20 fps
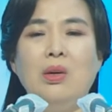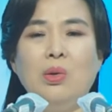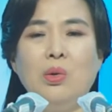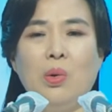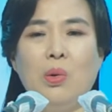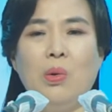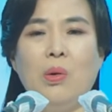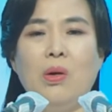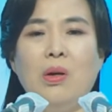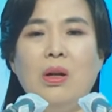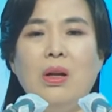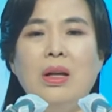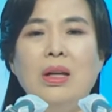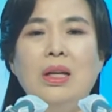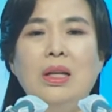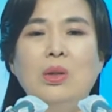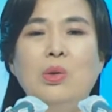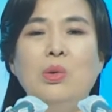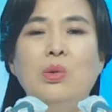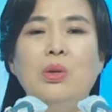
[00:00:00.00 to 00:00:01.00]
可是我已经
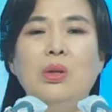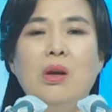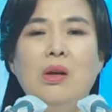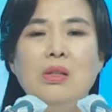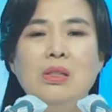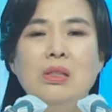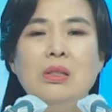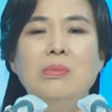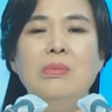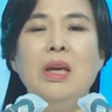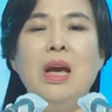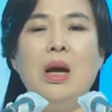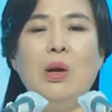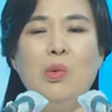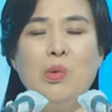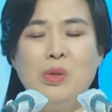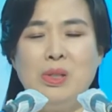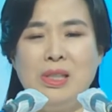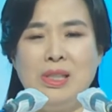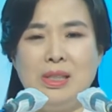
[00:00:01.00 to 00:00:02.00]
悔改了，我
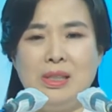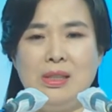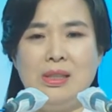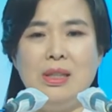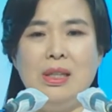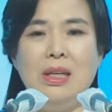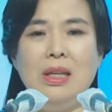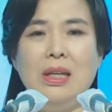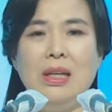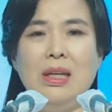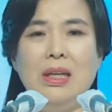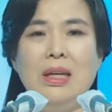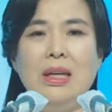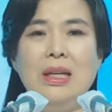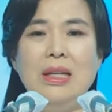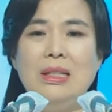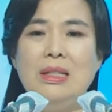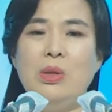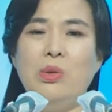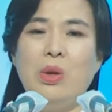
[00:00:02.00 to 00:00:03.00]
要改变，
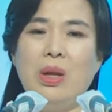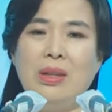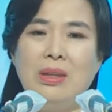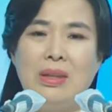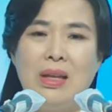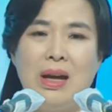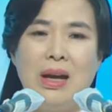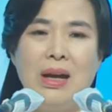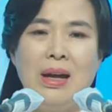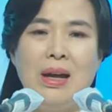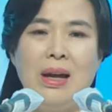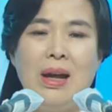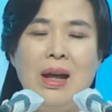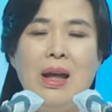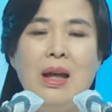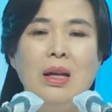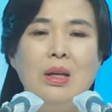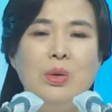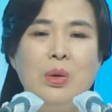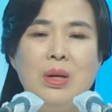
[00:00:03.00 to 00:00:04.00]
为此认真祷
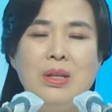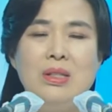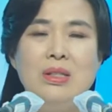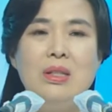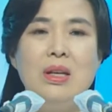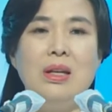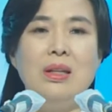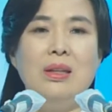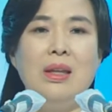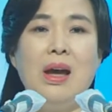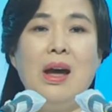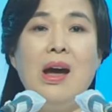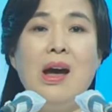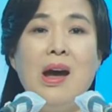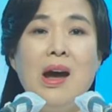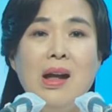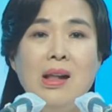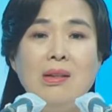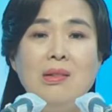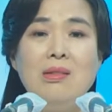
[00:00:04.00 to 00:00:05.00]
告。我已经很努
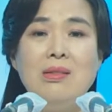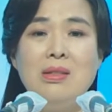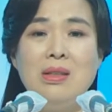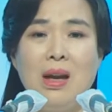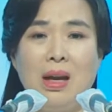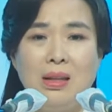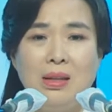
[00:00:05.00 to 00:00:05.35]
力了。